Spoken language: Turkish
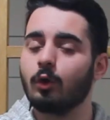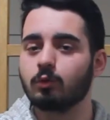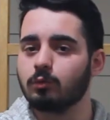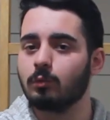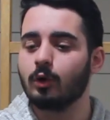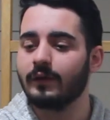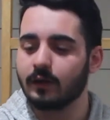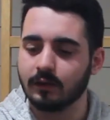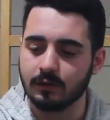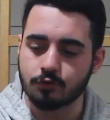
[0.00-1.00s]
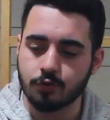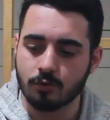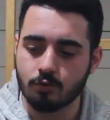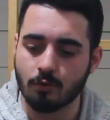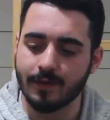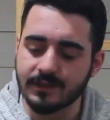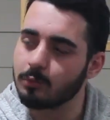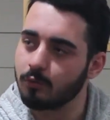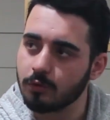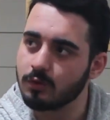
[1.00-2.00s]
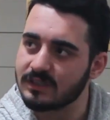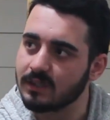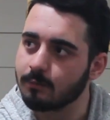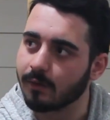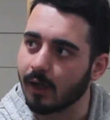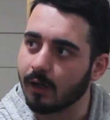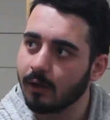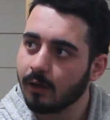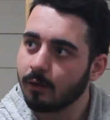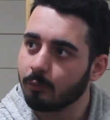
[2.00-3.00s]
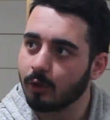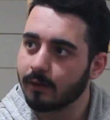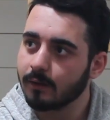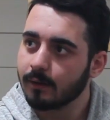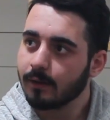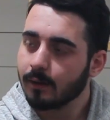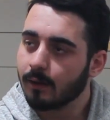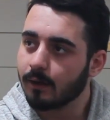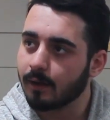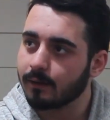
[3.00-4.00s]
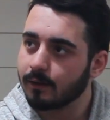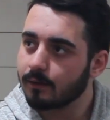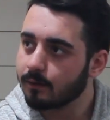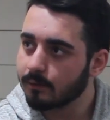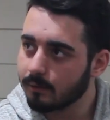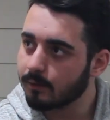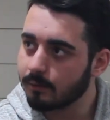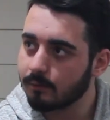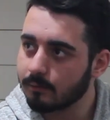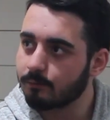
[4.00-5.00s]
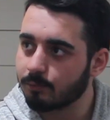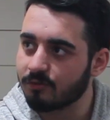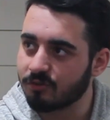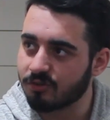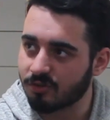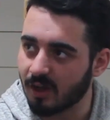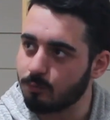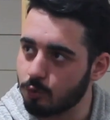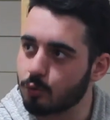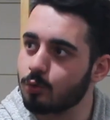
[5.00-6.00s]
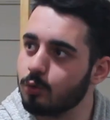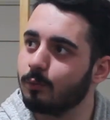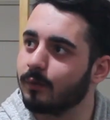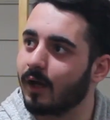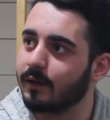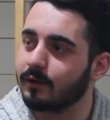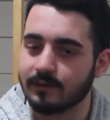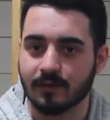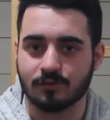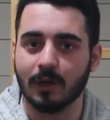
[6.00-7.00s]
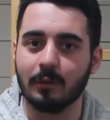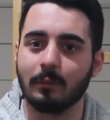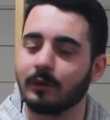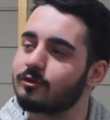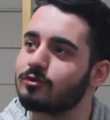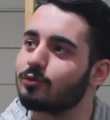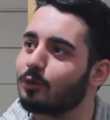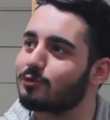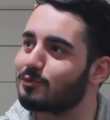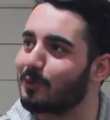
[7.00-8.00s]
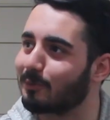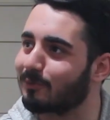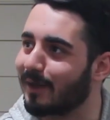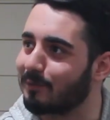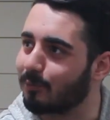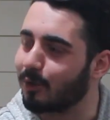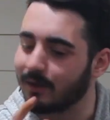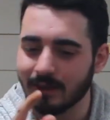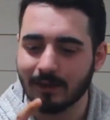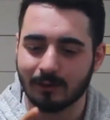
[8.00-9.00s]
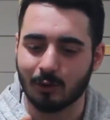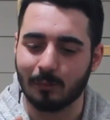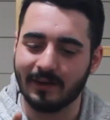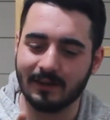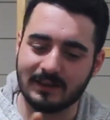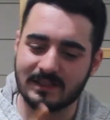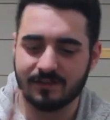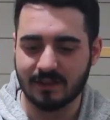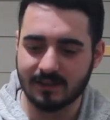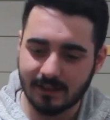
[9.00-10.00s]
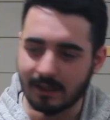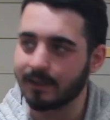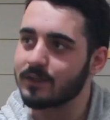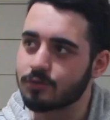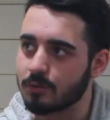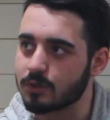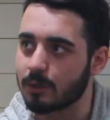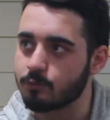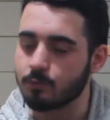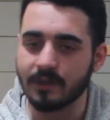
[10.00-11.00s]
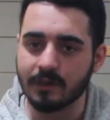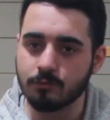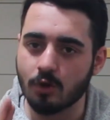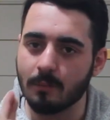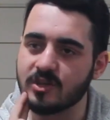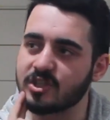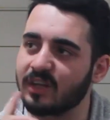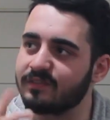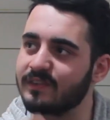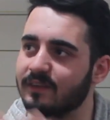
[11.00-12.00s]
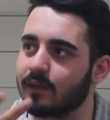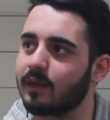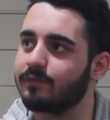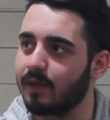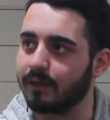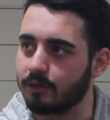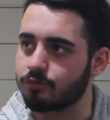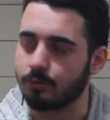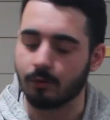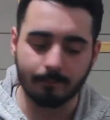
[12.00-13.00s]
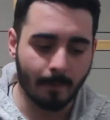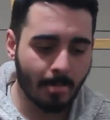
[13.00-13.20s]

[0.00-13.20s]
gördüğümde bu kadar değildi. Şu an çok fazla bu videoyu izledim ya. Böyle hani şey yüklüyüm yani. Saçmalamamak için zor tutuyorum kendimi. Böyle normalde iki filtreden geçiriyorsam cümlelerimi şu an 5-6 filtreden falan geçiriyorum.